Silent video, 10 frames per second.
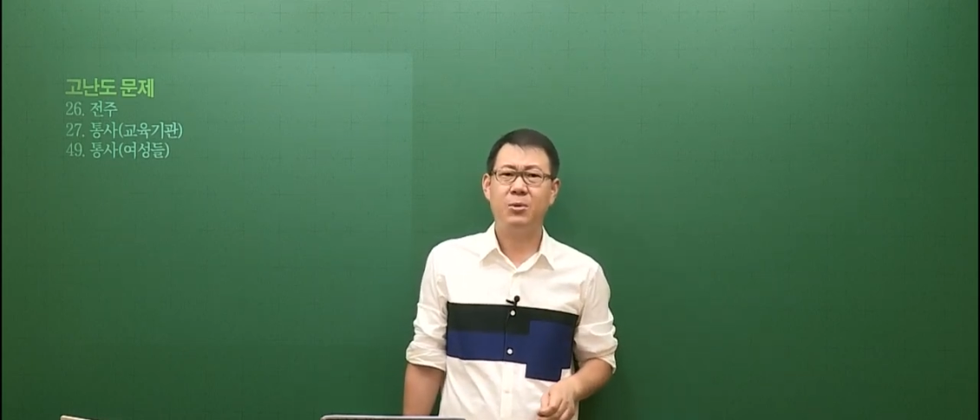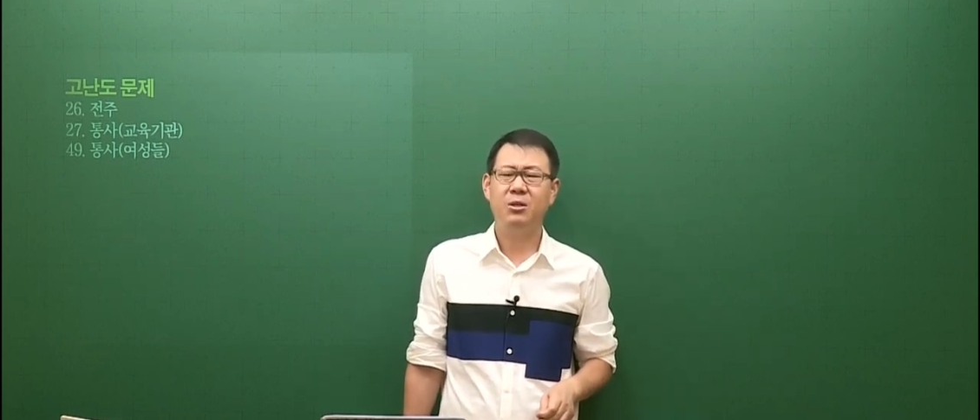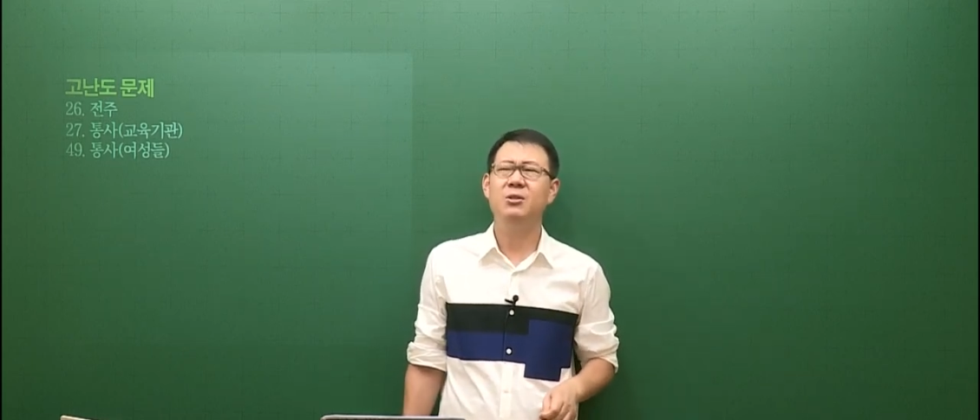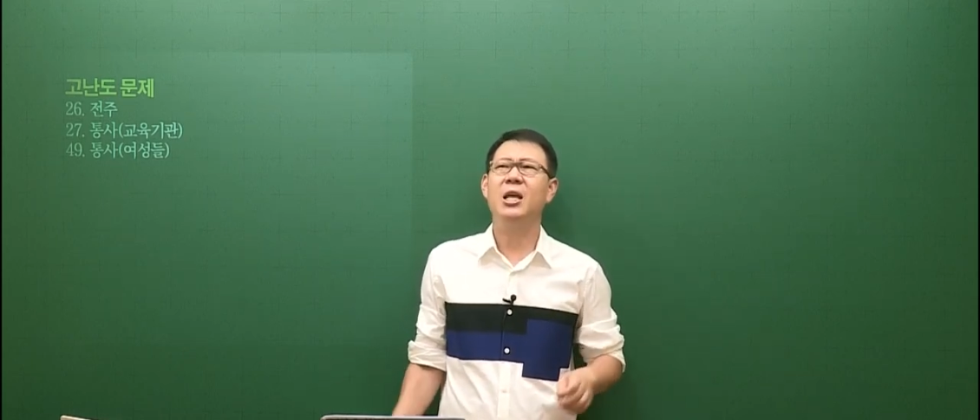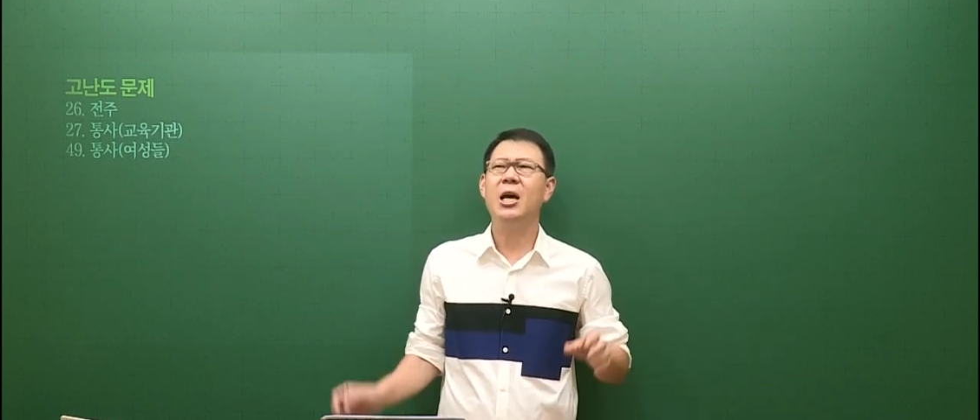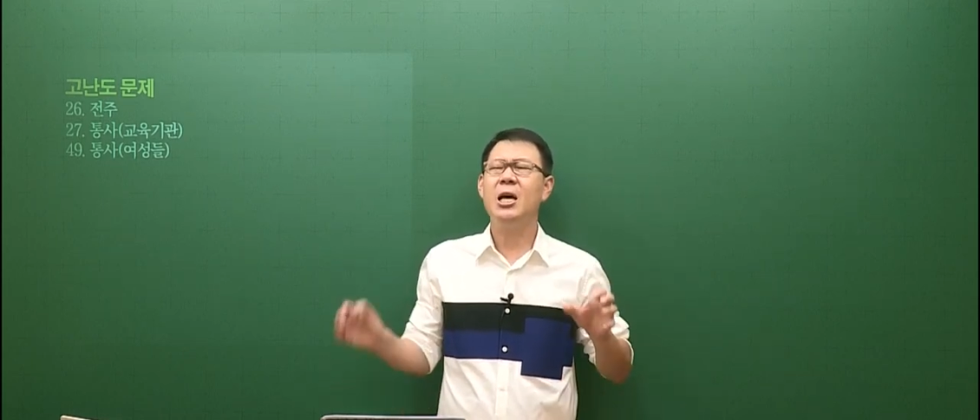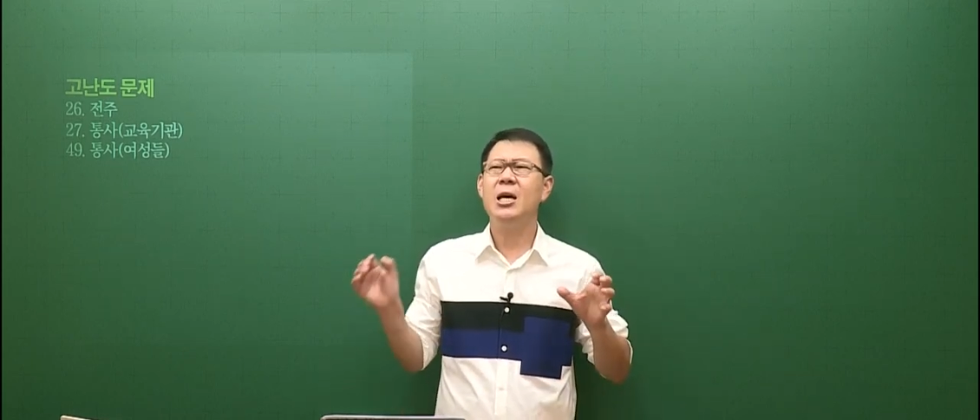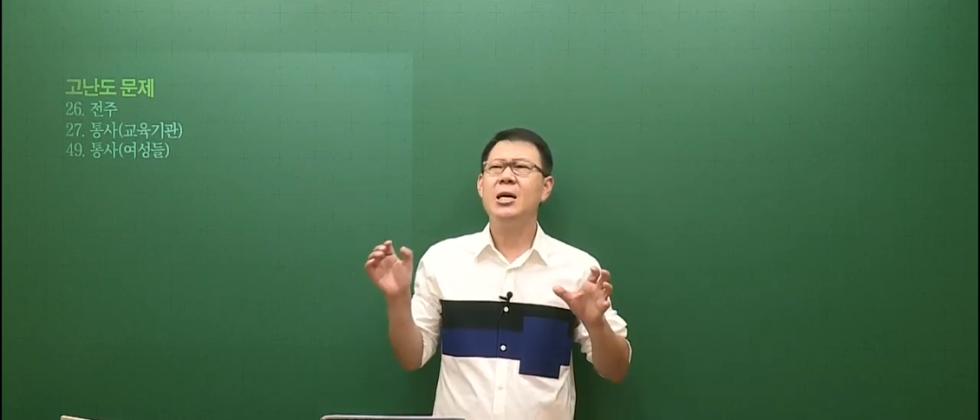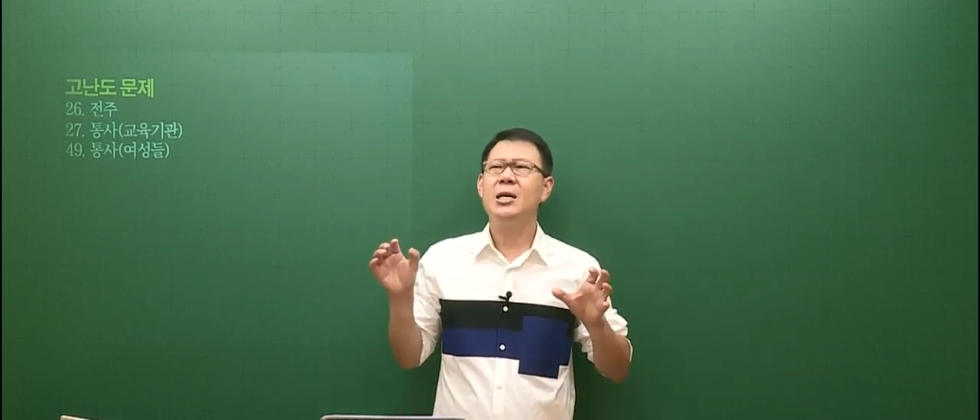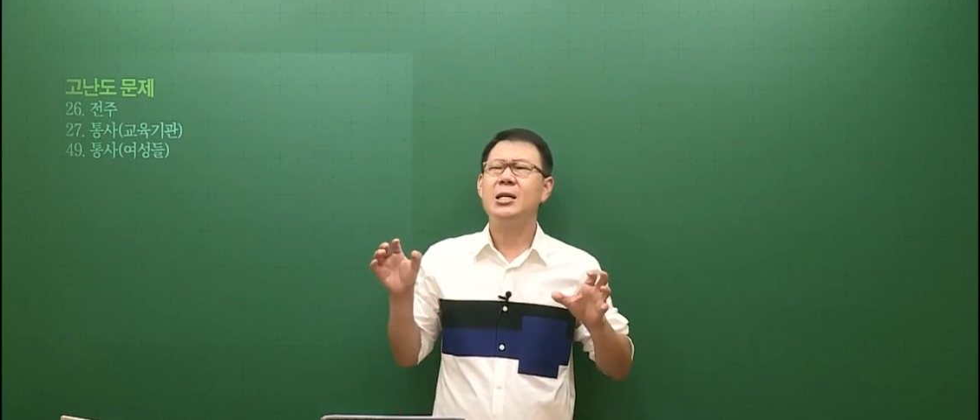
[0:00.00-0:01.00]
근데
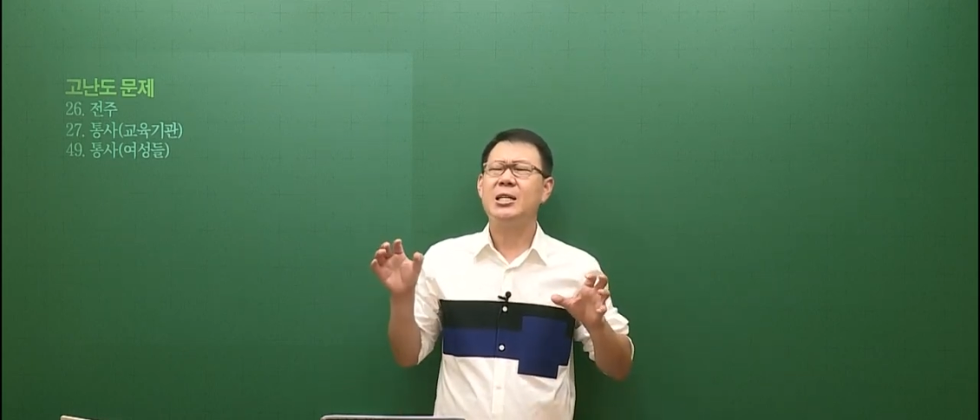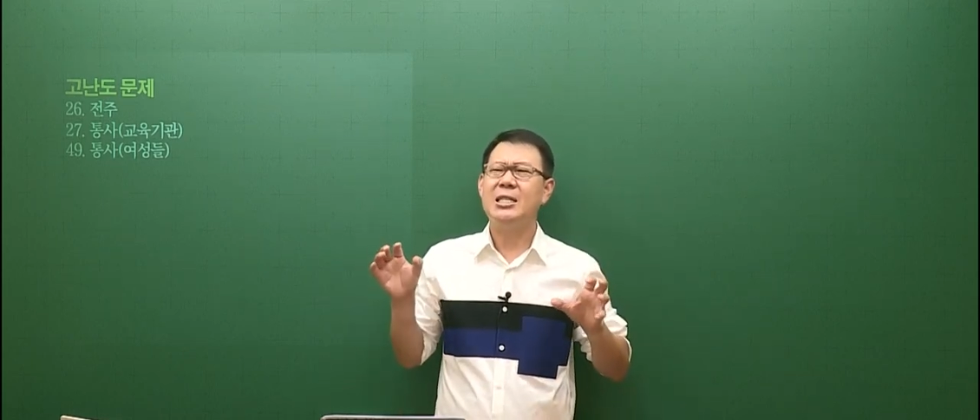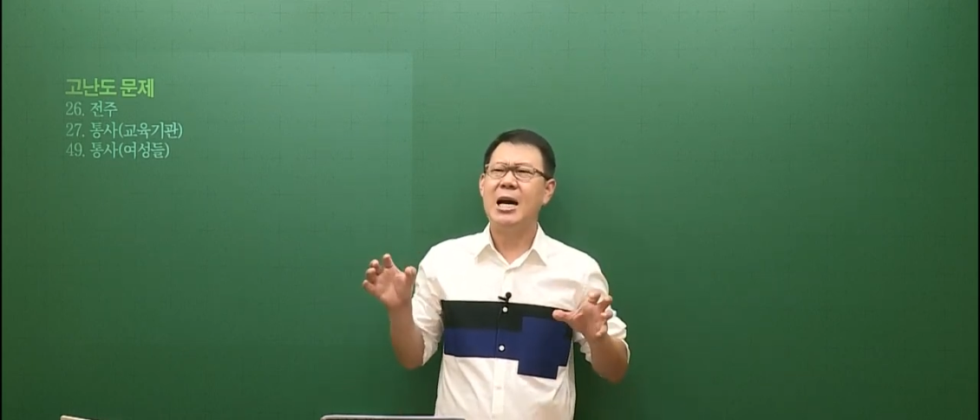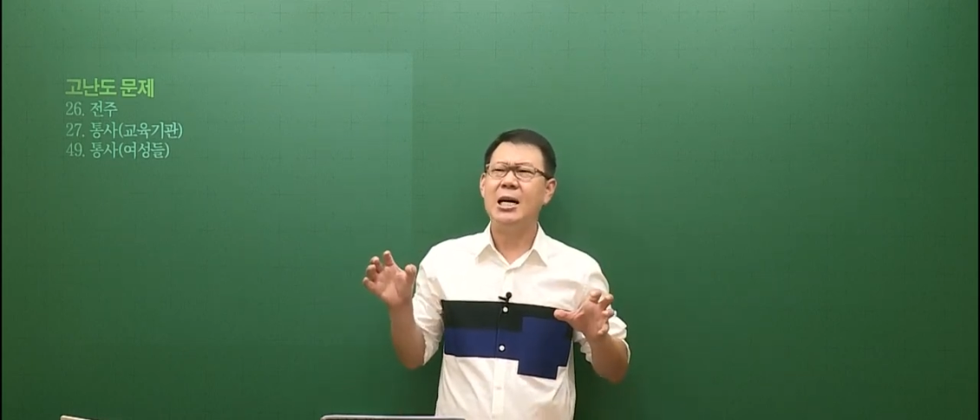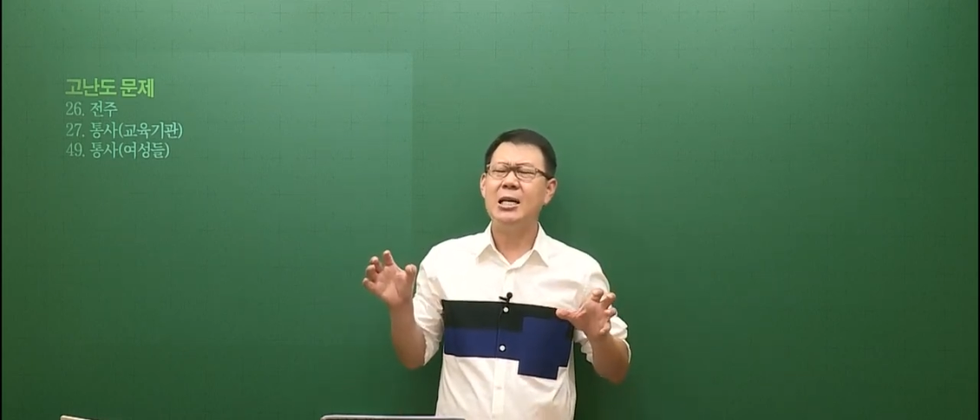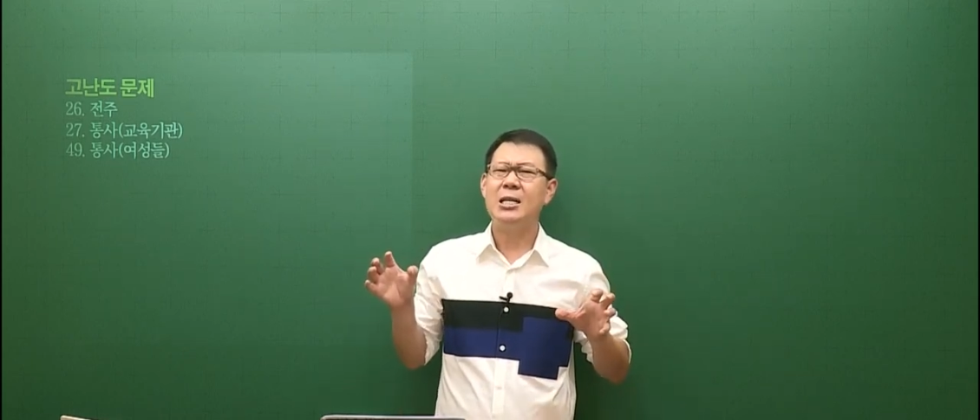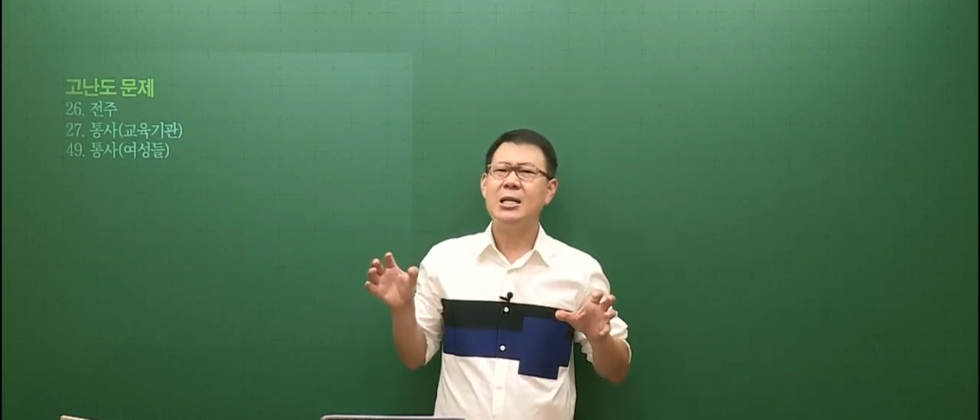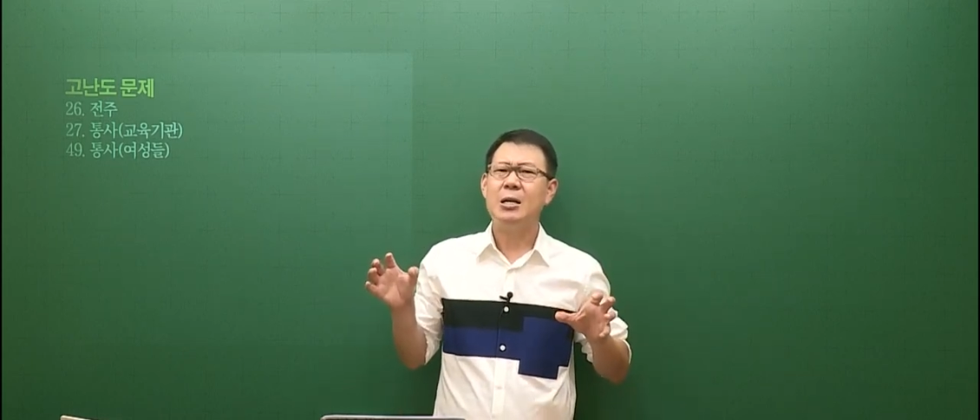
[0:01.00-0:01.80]
그냥